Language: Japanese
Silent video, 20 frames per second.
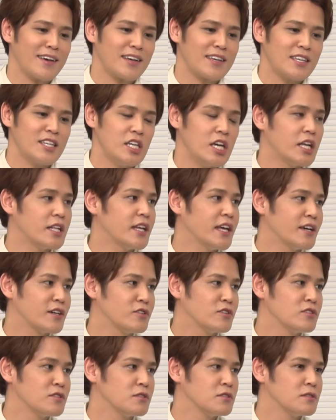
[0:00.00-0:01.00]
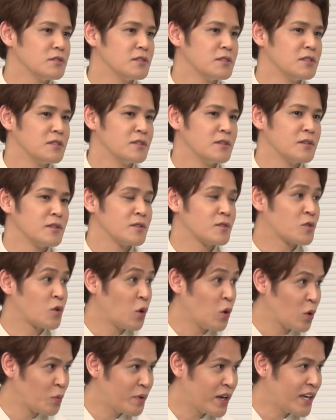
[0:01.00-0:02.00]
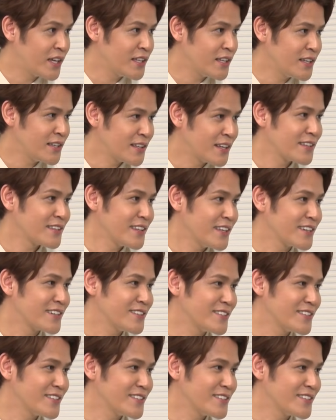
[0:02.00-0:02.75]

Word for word: 消えていく透明になっていく